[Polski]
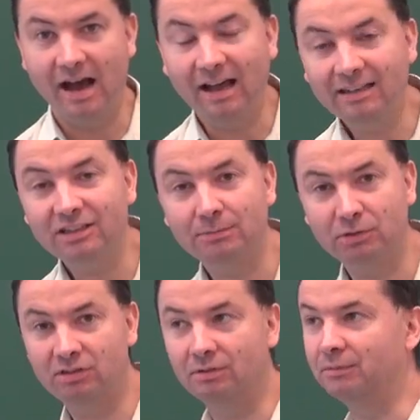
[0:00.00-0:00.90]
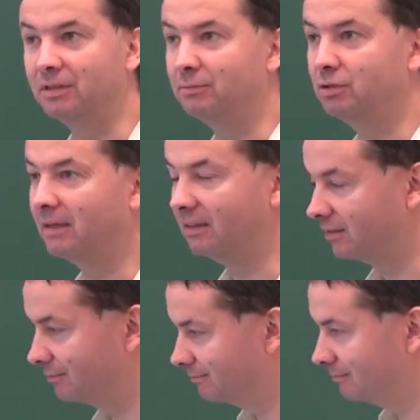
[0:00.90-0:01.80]
Ale jeszcze pozostał nam jeden
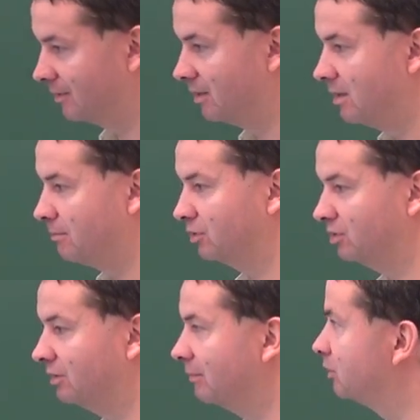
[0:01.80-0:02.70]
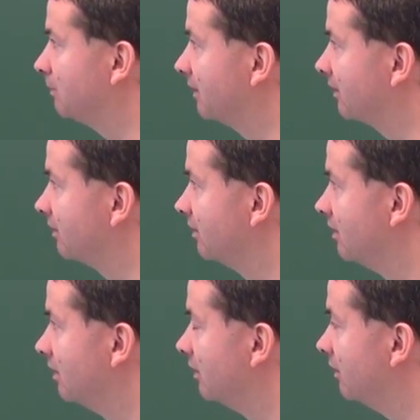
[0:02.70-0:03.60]
przypadek. Pozostał nam przypadek,
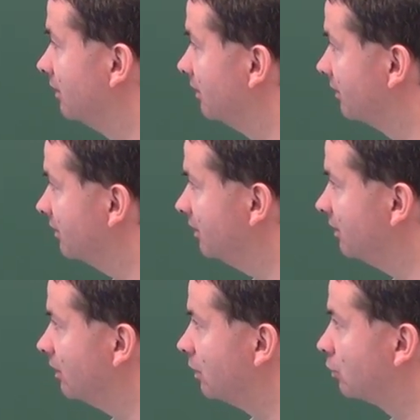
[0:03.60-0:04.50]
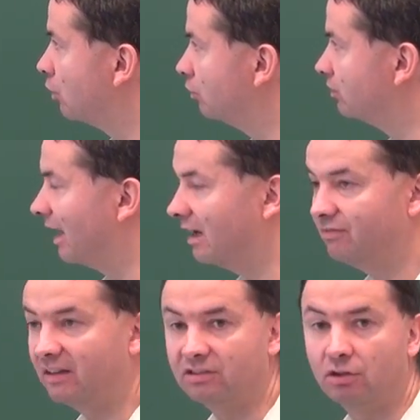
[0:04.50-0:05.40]
yy, kiedy kąt
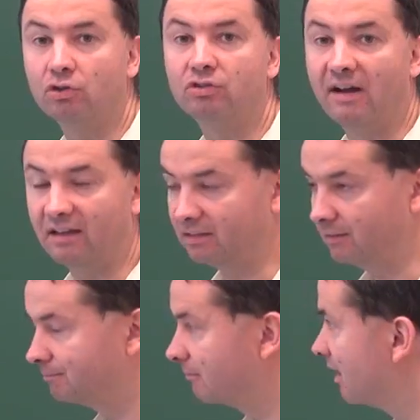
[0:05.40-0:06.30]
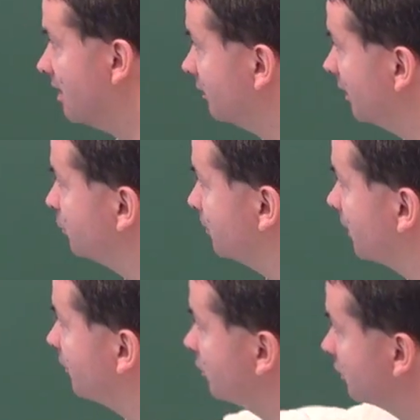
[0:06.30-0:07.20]
alfa jest rozwarty. Ten
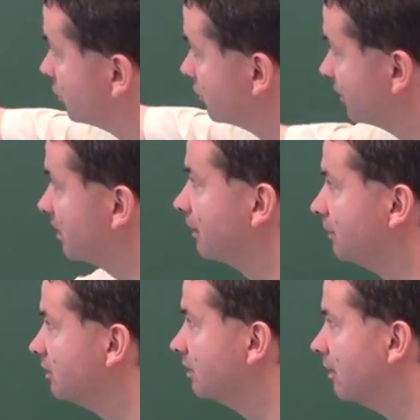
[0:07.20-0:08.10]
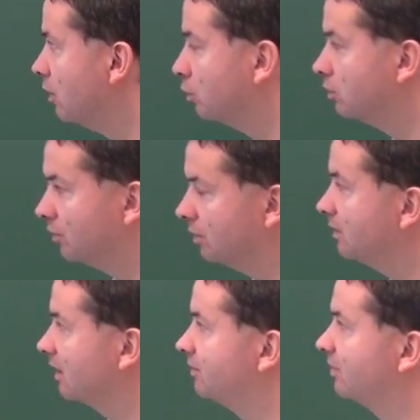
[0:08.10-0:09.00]
przypadek właśnie naszkicowany na tablicy.
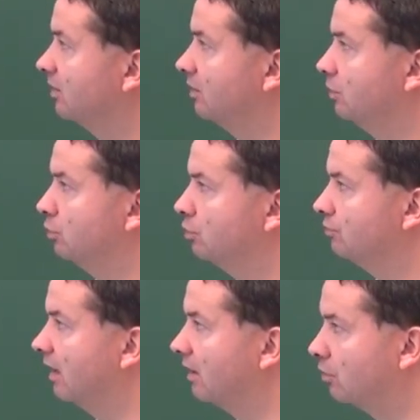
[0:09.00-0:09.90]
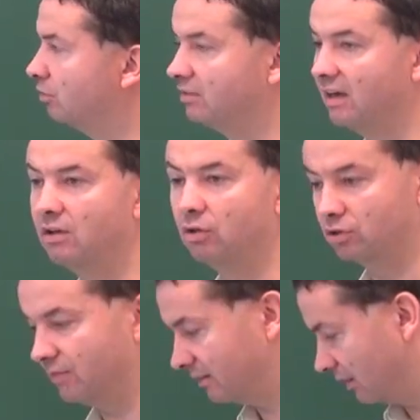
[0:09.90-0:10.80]
Udowodnimy teraz twierdzenie sinusów dla kąta
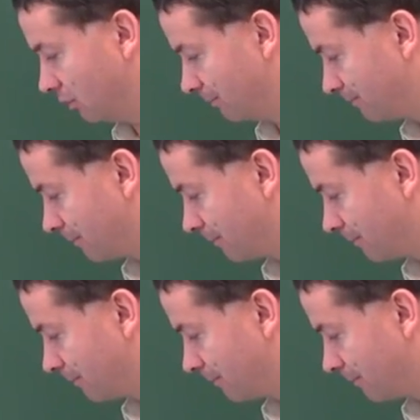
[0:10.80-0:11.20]
rozwartego.